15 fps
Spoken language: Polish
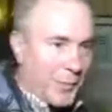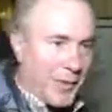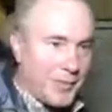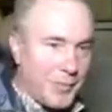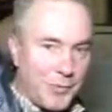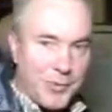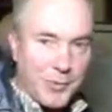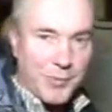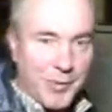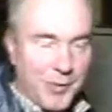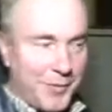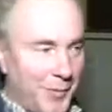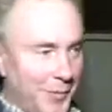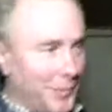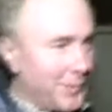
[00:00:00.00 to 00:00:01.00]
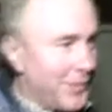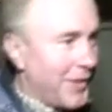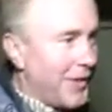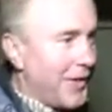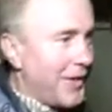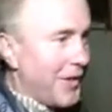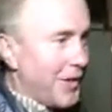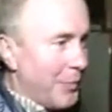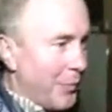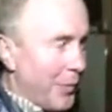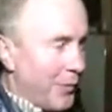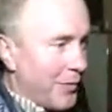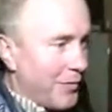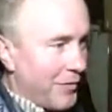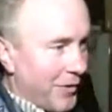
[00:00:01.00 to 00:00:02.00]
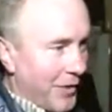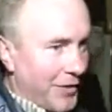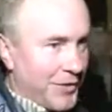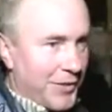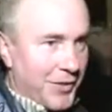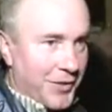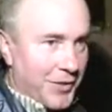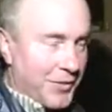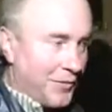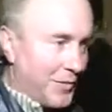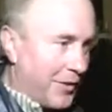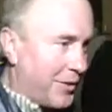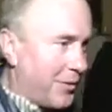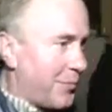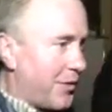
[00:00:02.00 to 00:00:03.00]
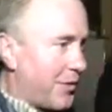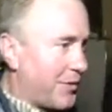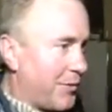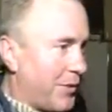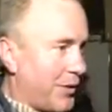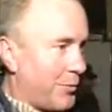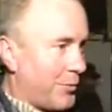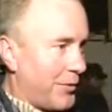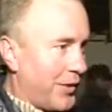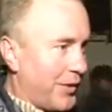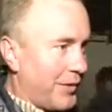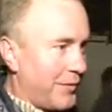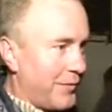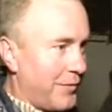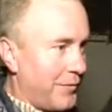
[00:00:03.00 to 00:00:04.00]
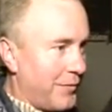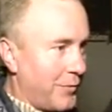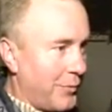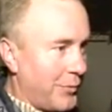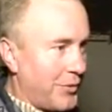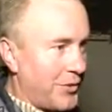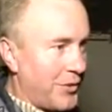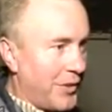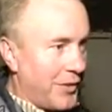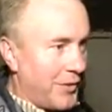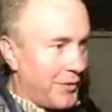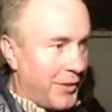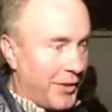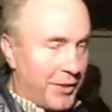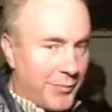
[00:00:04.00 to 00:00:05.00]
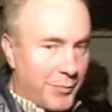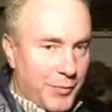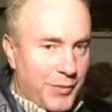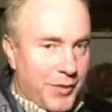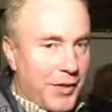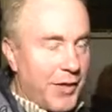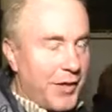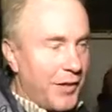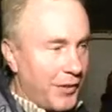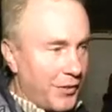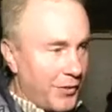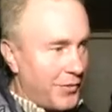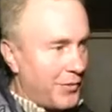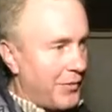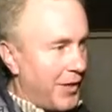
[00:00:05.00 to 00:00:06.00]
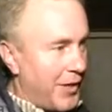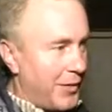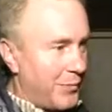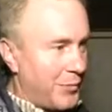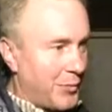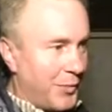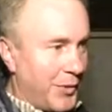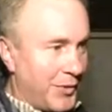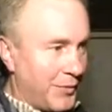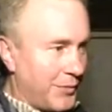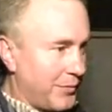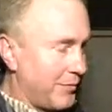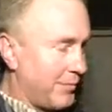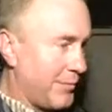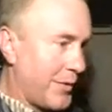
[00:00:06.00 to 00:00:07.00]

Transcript: Bardzo mi się podobał pełen wrażeń jeszcze w takim miejscu jak tutaj, w tym kościele, o takim doskonałym brzmieniu.